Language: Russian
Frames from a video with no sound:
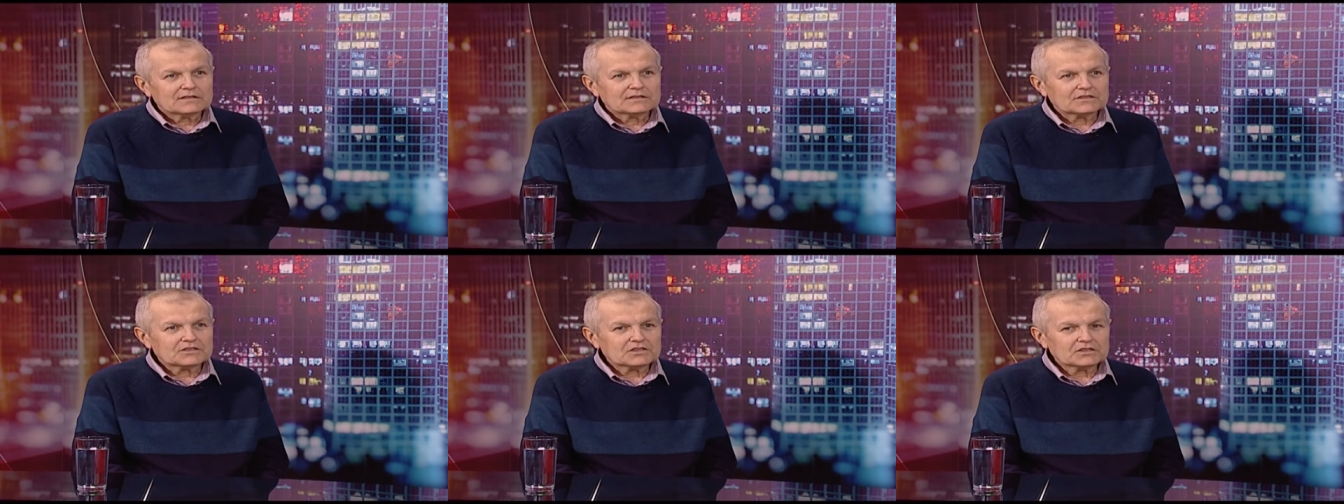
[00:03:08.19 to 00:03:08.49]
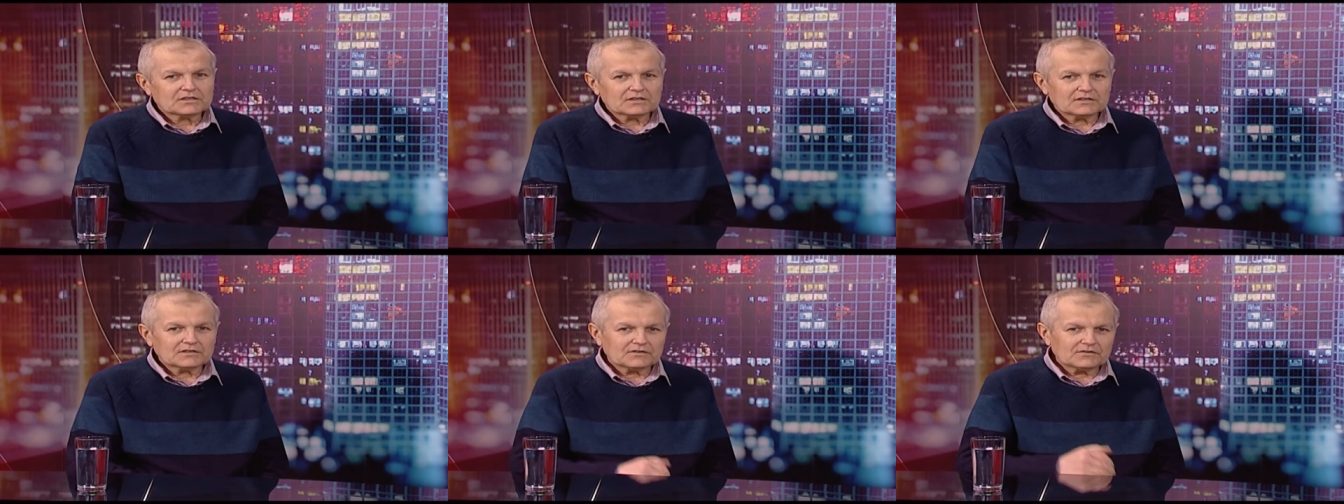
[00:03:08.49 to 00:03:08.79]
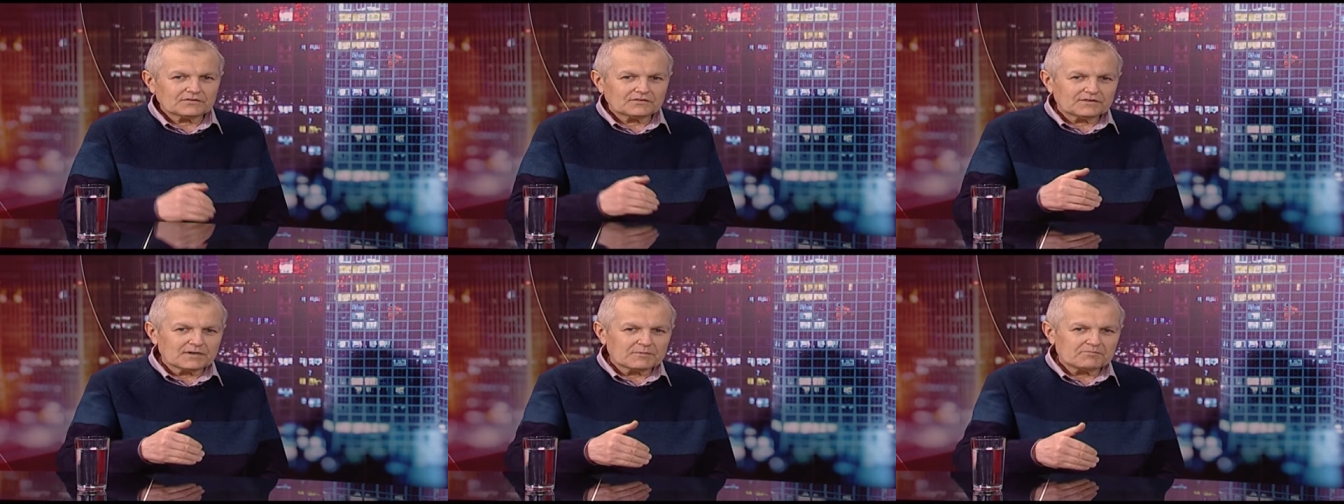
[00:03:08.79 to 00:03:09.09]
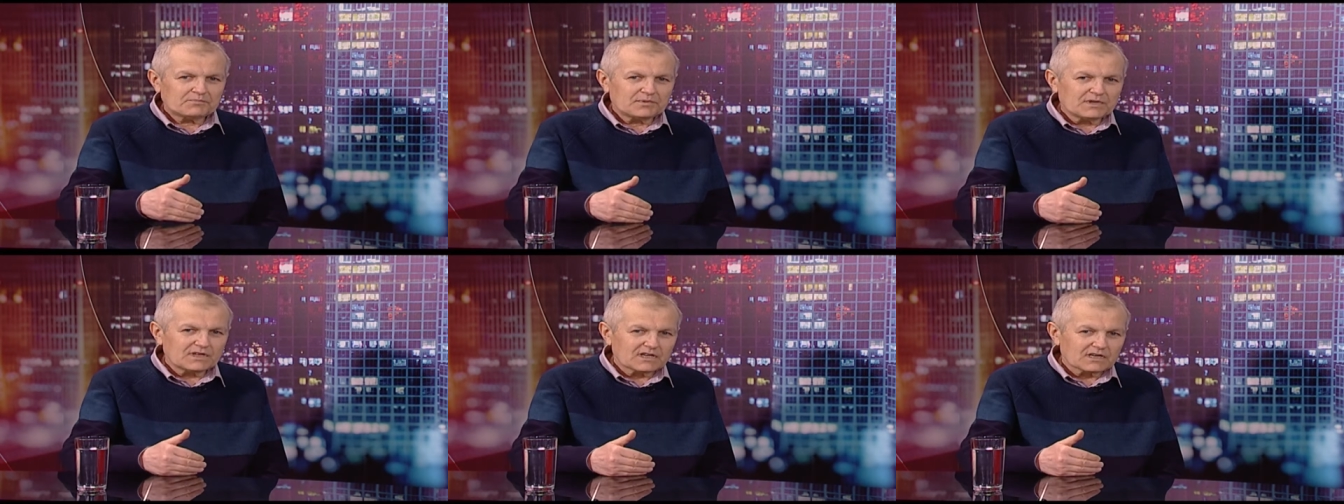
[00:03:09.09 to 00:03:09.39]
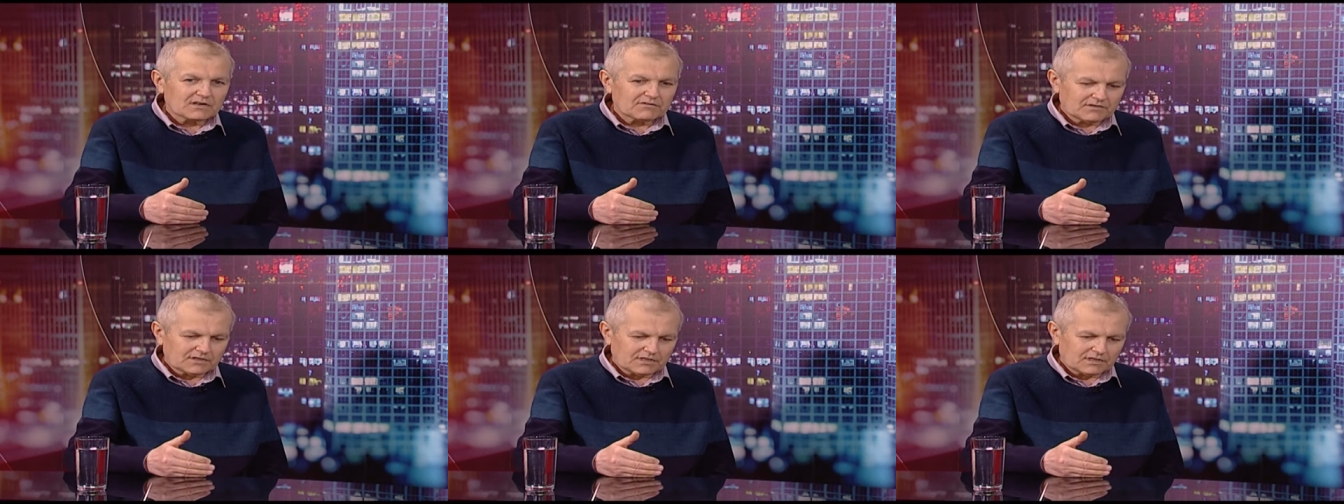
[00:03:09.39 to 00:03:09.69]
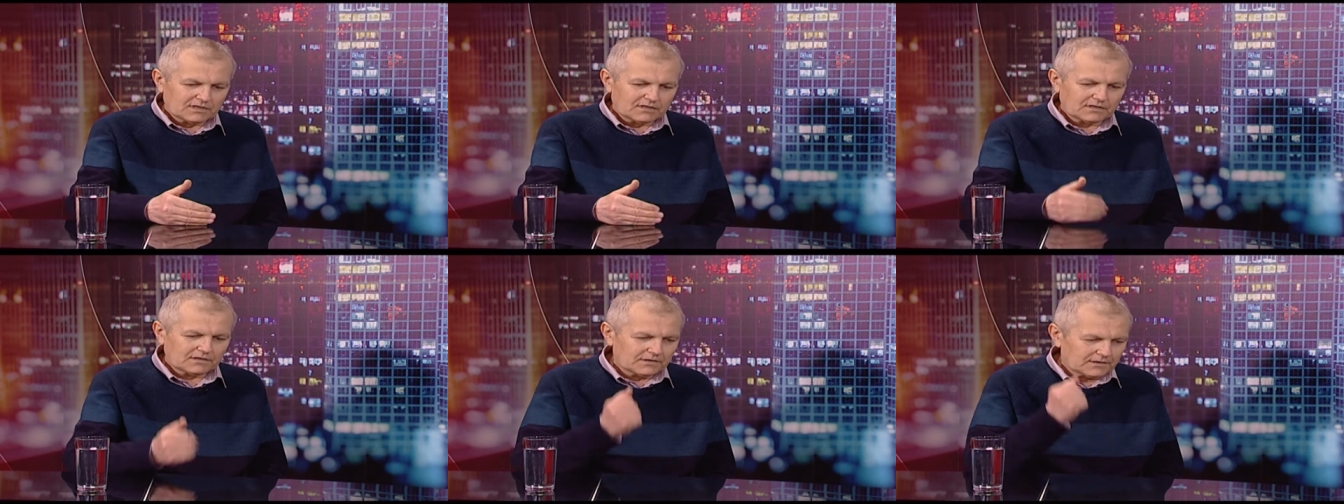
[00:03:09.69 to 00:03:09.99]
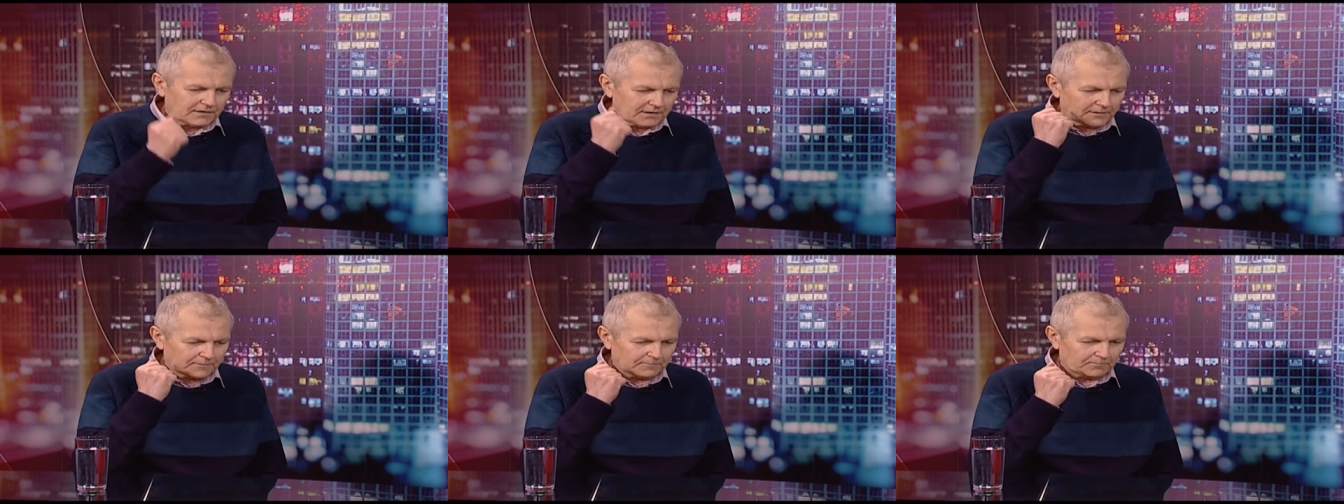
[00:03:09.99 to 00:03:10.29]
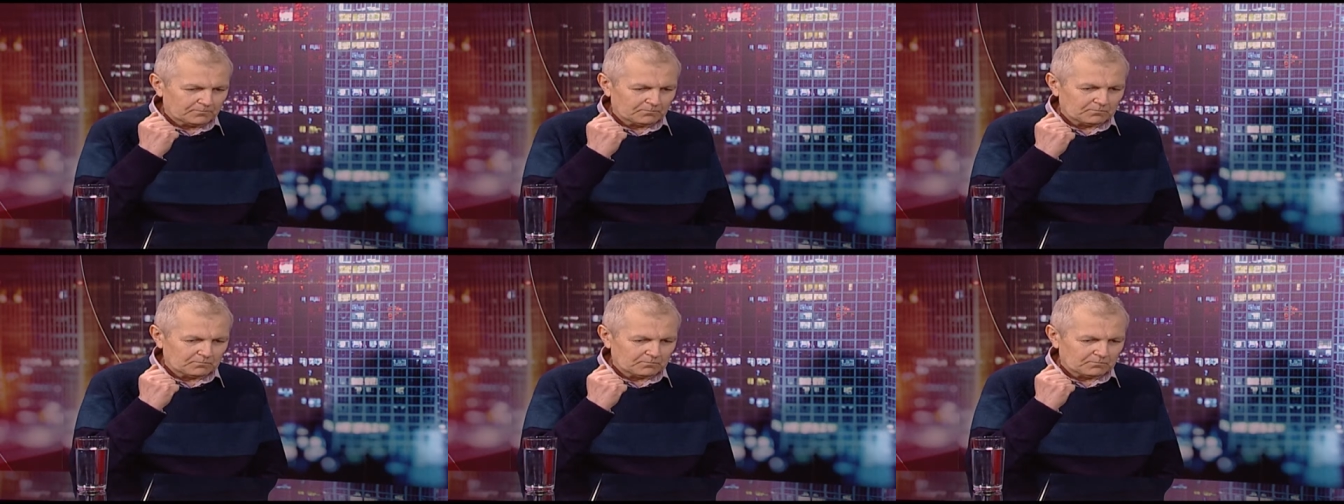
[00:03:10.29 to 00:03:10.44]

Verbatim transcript: Значит, во-первых, э,